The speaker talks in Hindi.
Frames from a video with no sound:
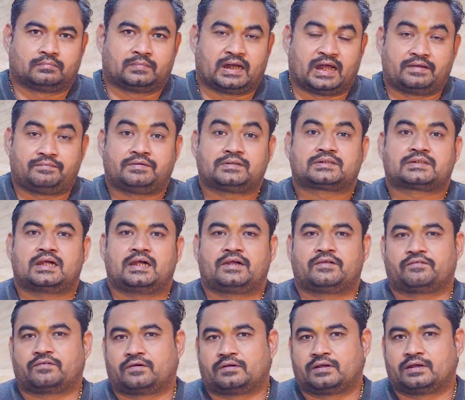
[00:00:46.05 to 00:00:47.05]
लाइफ स्टाइल
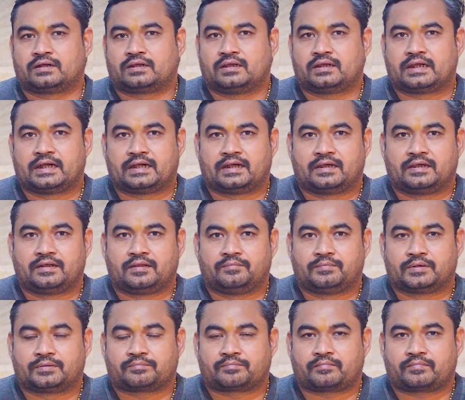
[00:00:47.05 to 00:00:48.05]
डिसऑर्डर की कैटेगरी
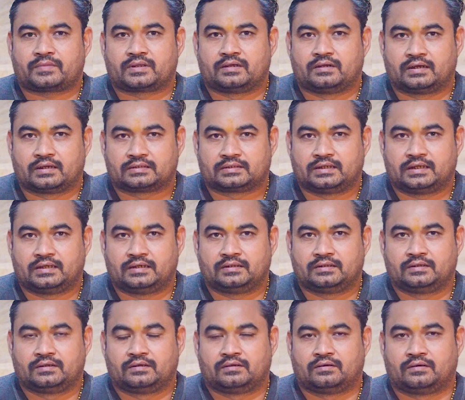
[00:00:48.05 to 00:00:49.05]
में रखता है
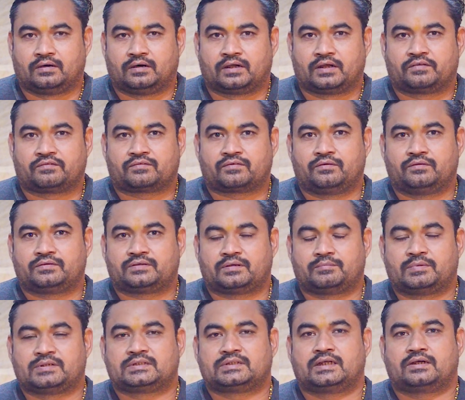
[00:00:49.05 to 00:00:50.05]
और इसको
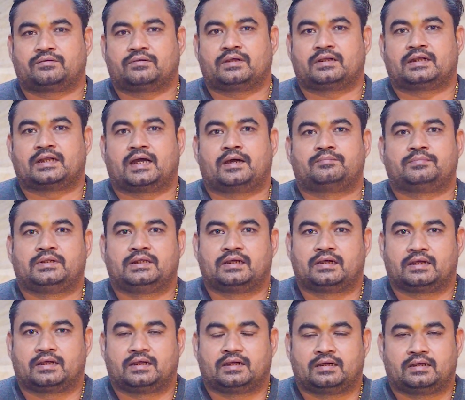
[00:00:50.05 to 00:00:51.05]
समस्या को एक नाम
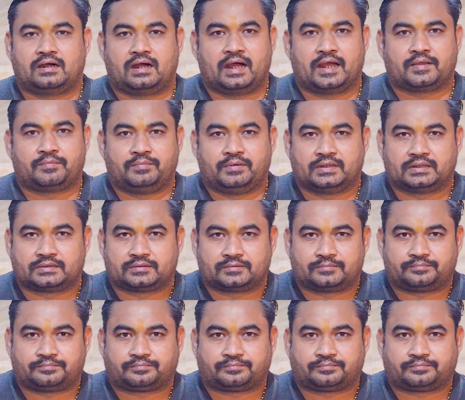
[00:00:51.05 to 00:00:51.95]
दिया गया आईबीएस